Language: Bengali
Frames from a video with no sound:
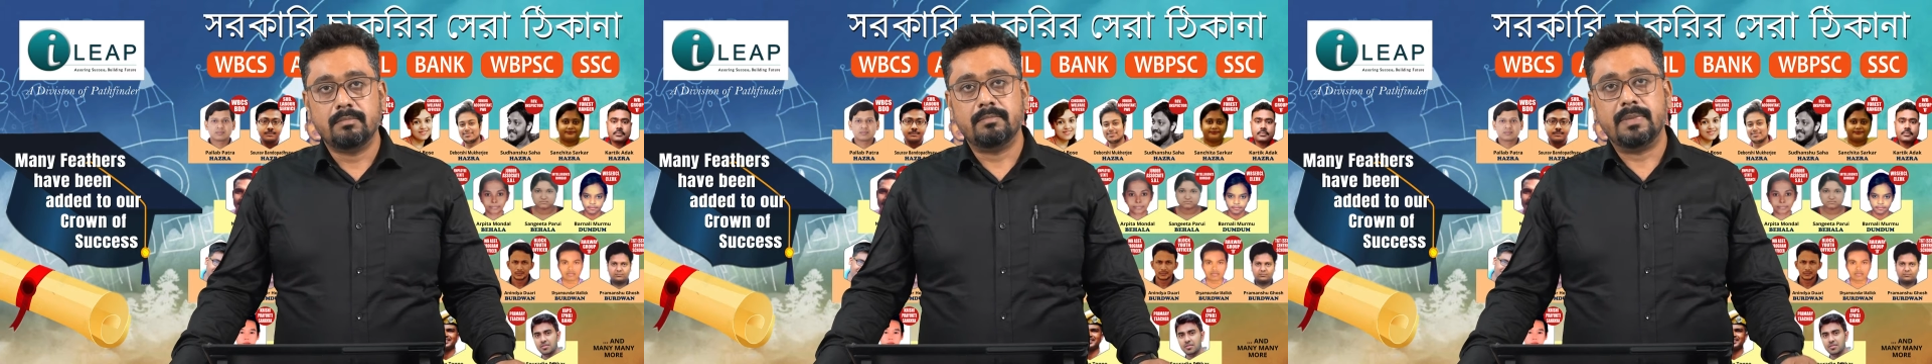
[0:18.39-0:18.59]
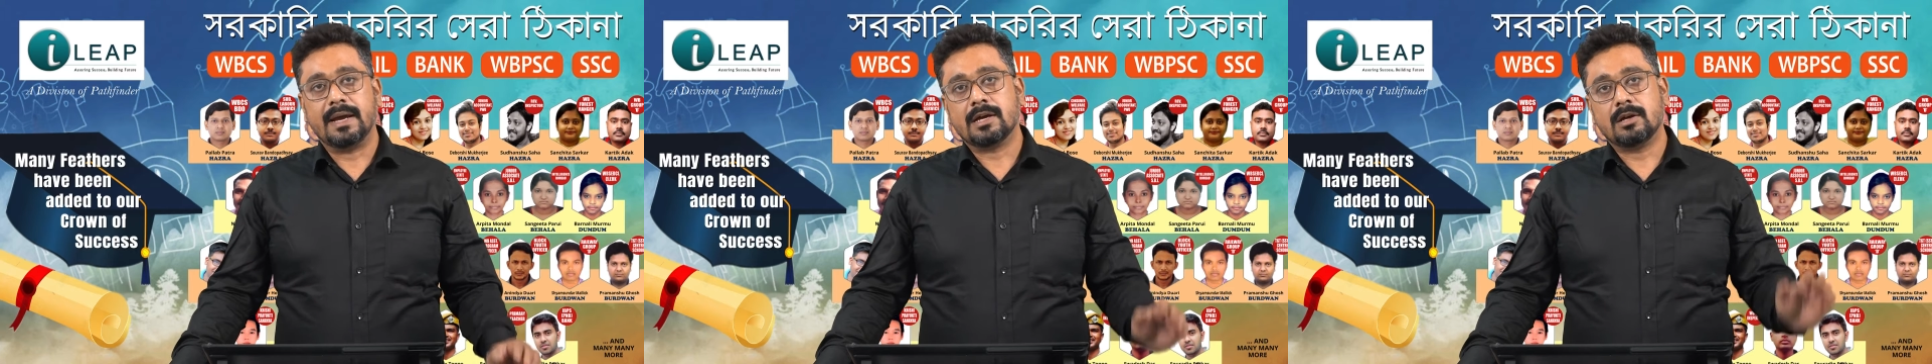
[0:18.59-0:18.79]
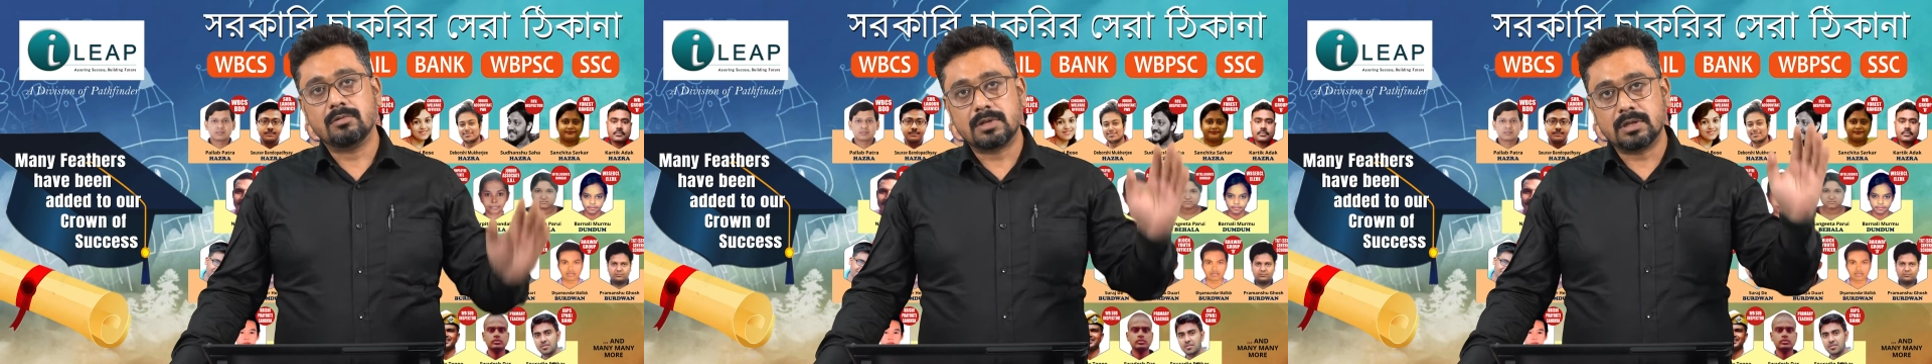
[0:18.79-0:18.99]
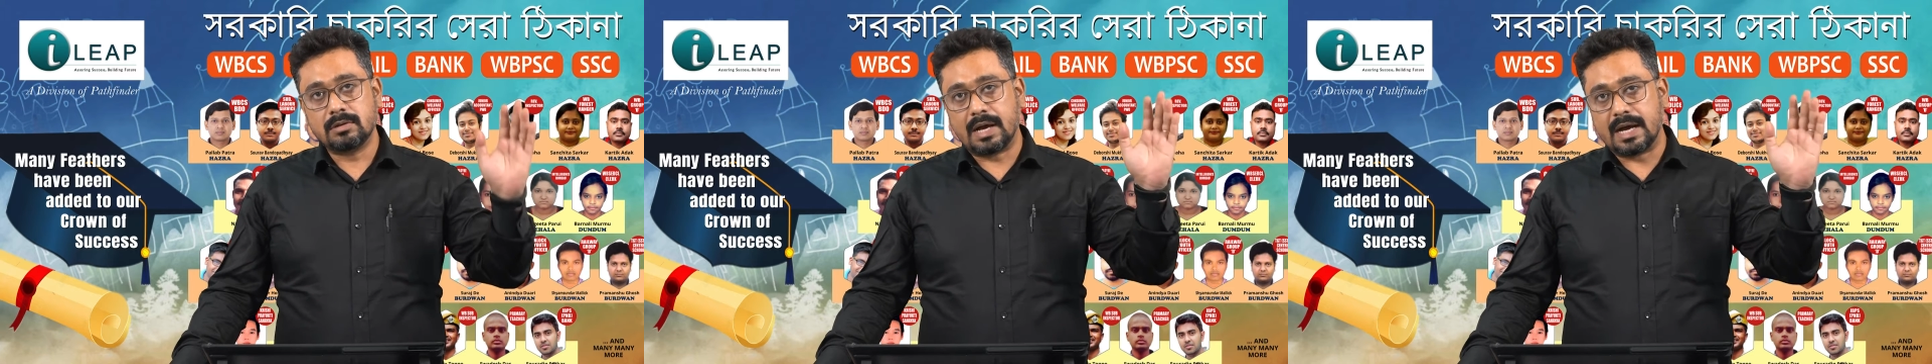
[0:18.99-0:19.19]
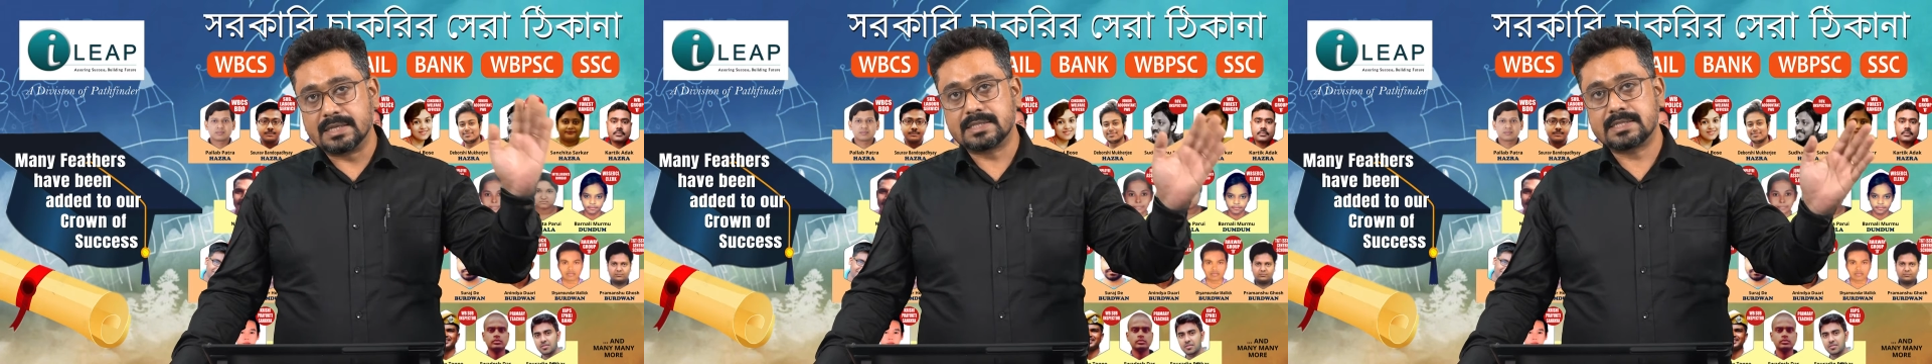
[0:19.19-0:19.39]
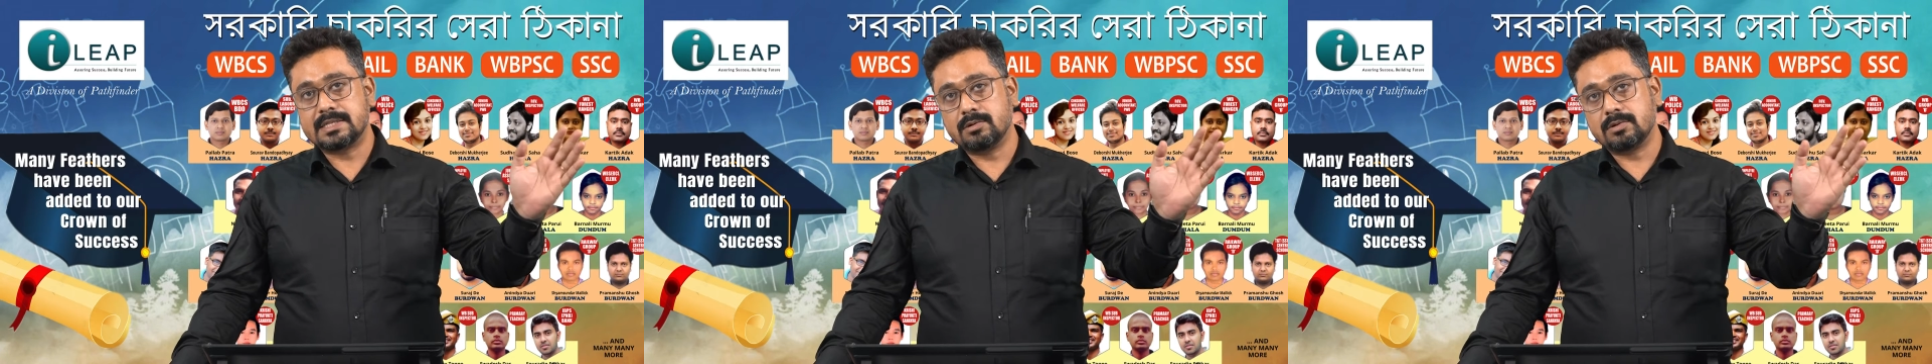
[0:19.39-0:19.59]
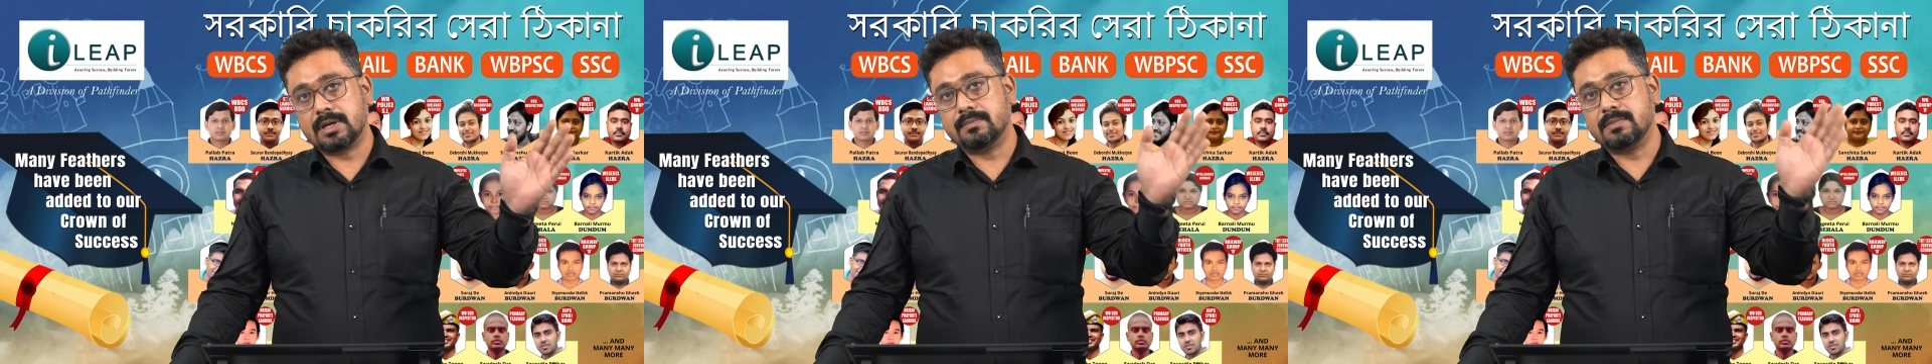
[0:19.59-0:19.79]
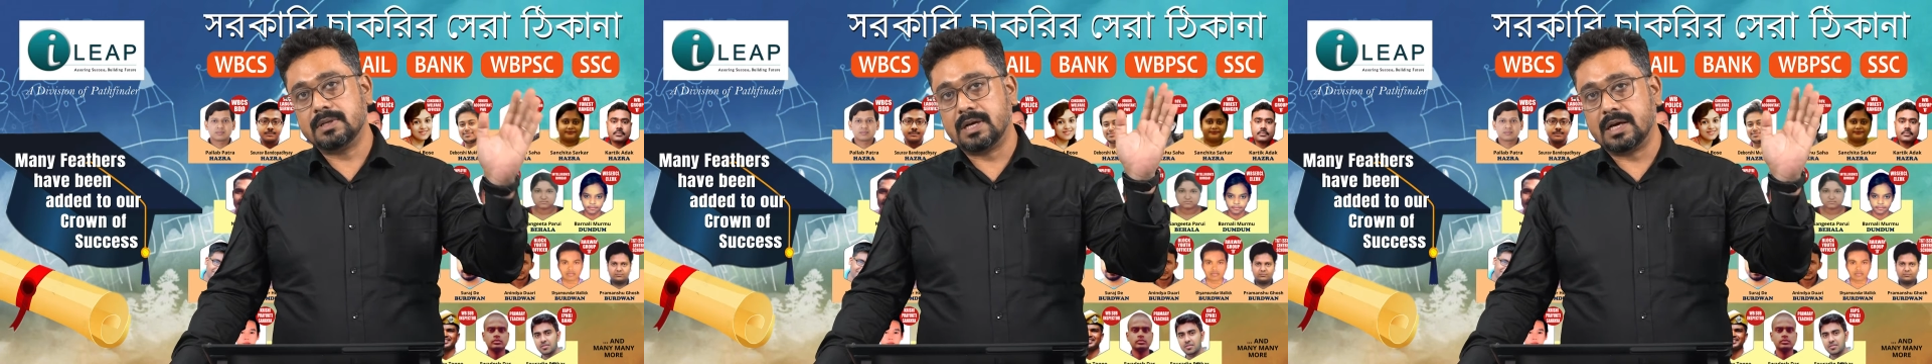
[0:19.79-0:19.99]
ব্যাকরণটা তো আসছে
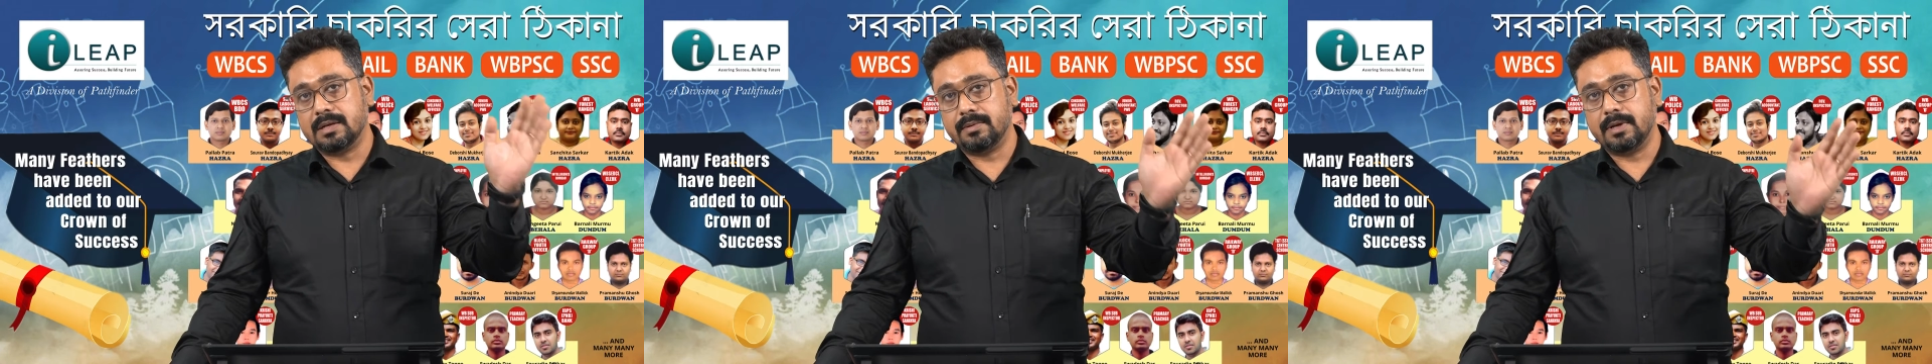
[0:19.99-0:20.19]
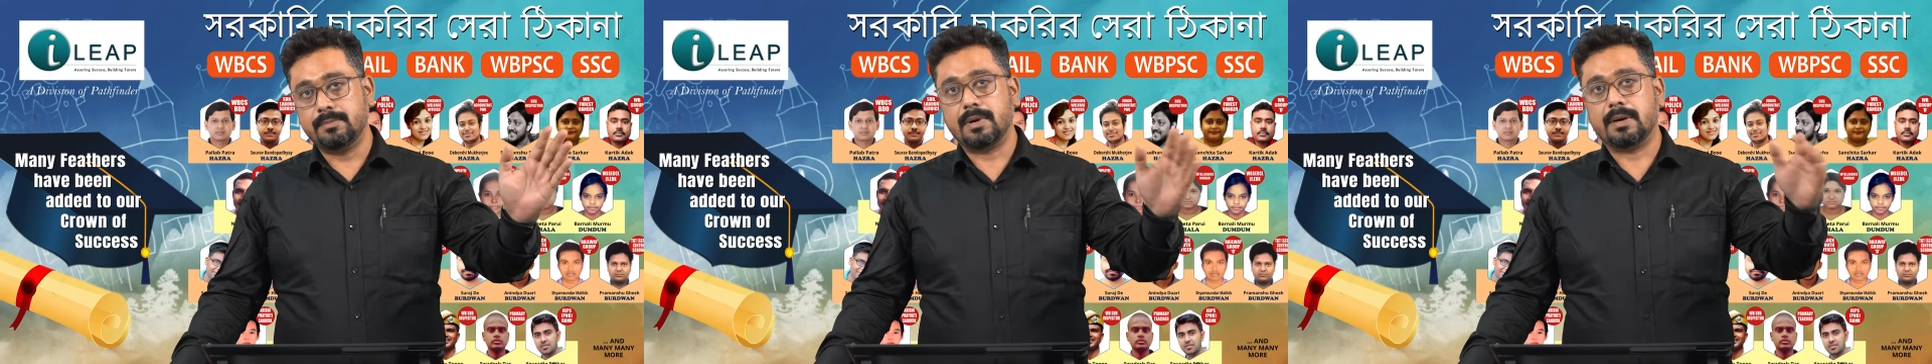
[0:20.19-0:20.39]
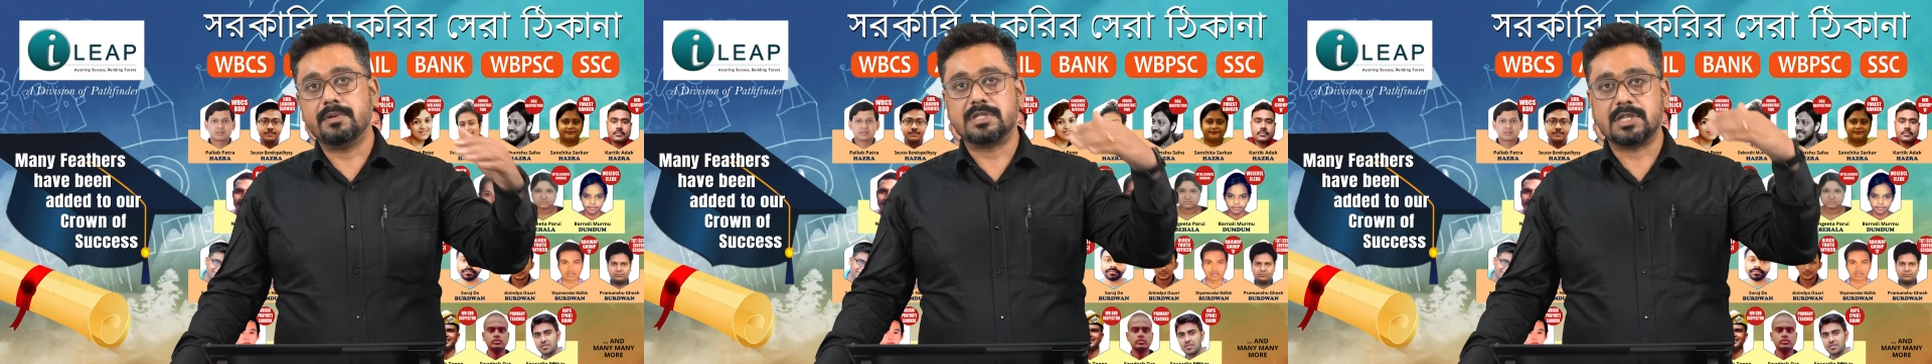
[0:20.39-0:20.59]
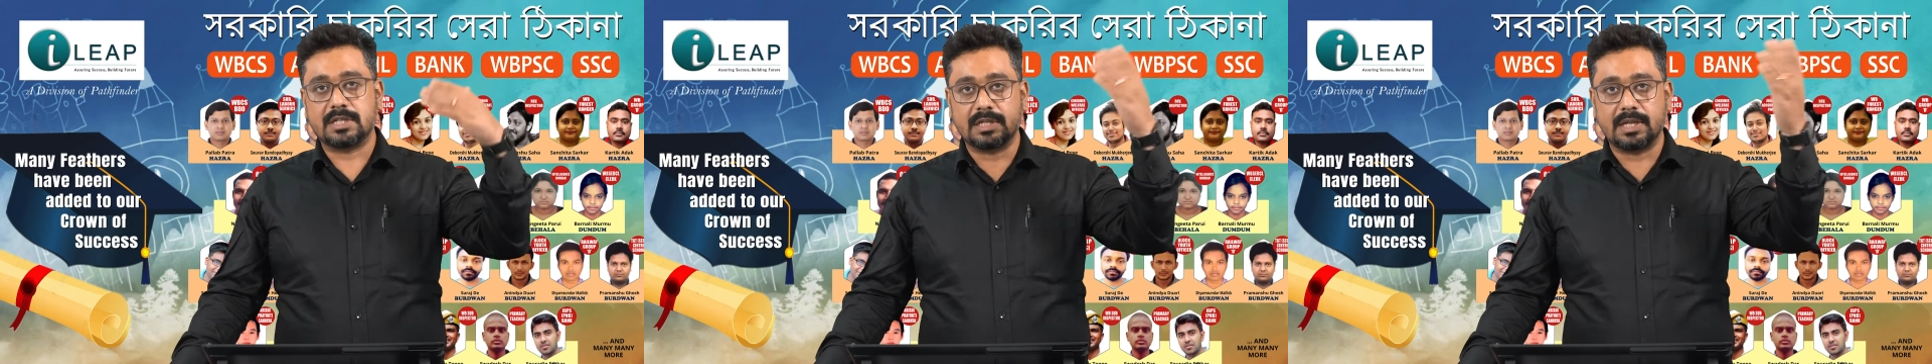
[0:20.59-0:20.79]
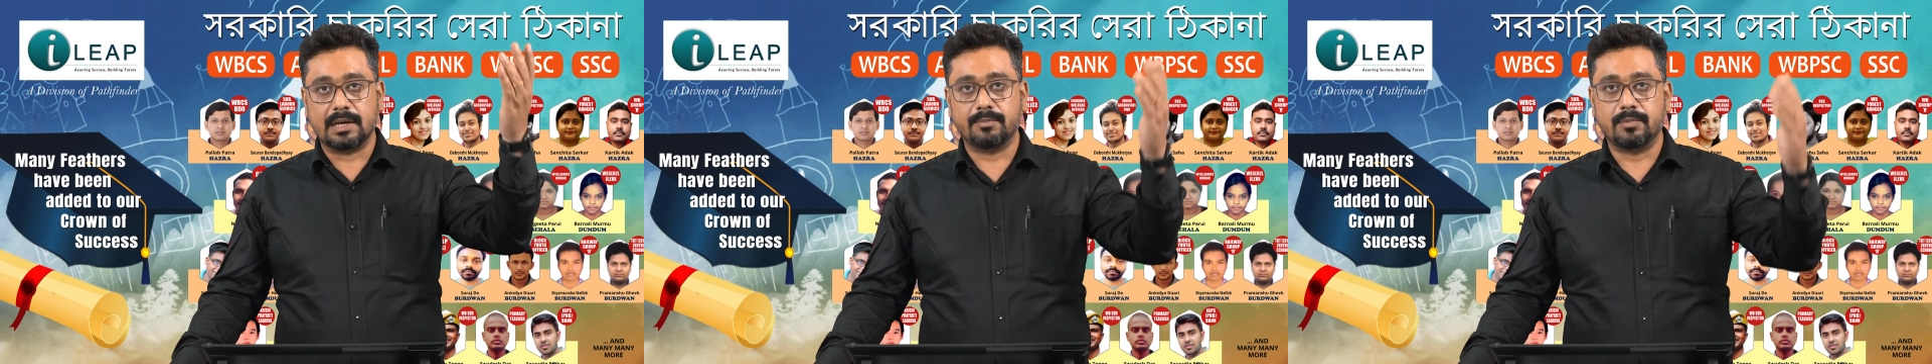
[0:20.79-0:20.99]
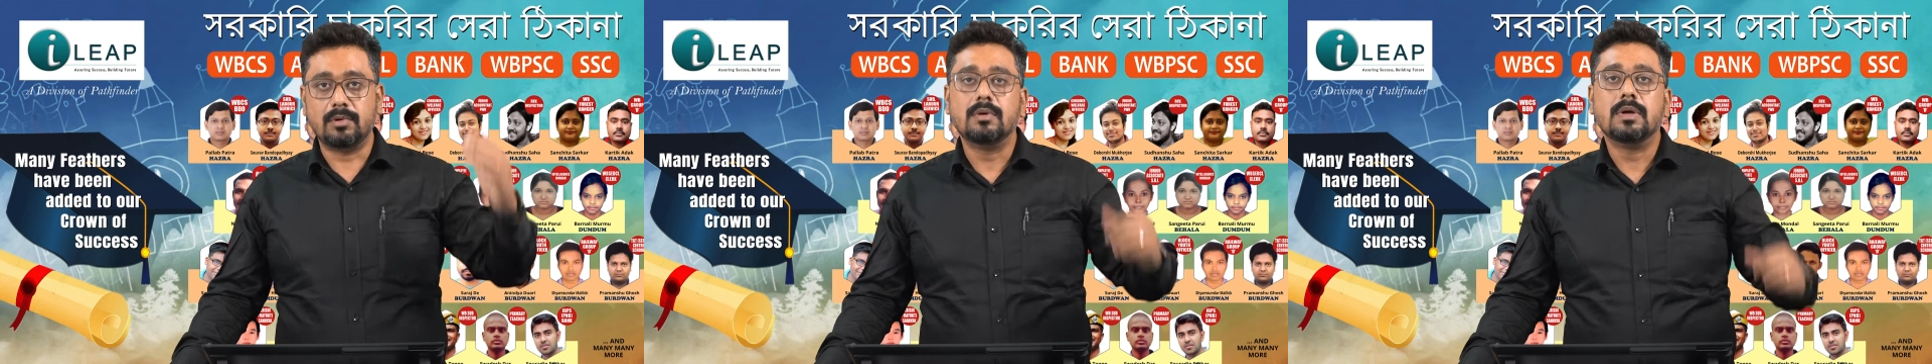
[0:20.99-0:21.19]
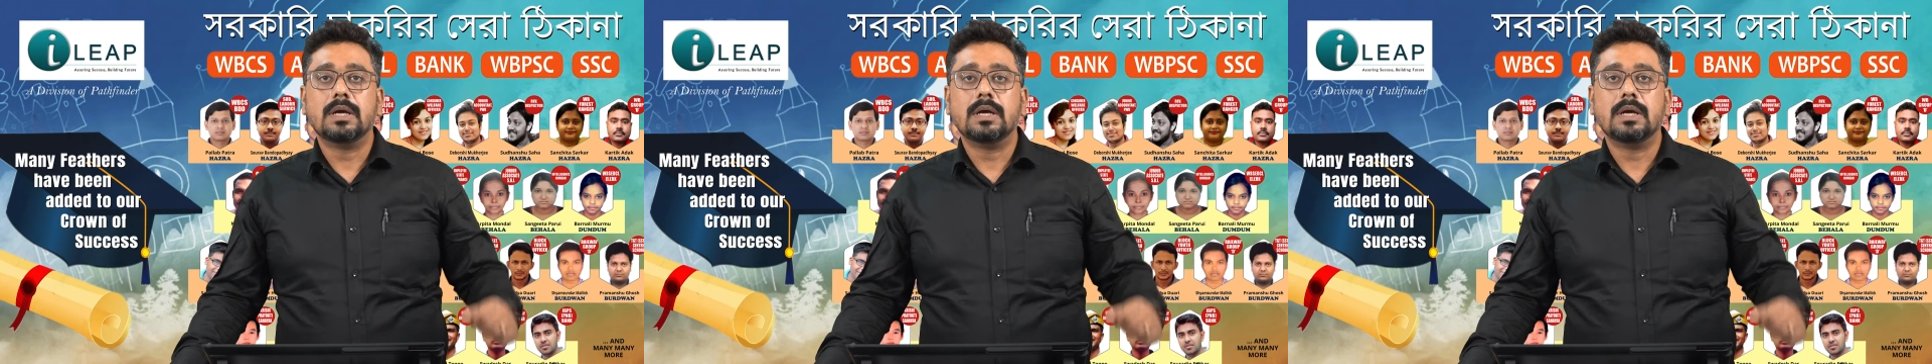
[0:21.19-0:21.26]
ওটাকে আমরা ধারাবাহিকভাবে যেতে থাকবো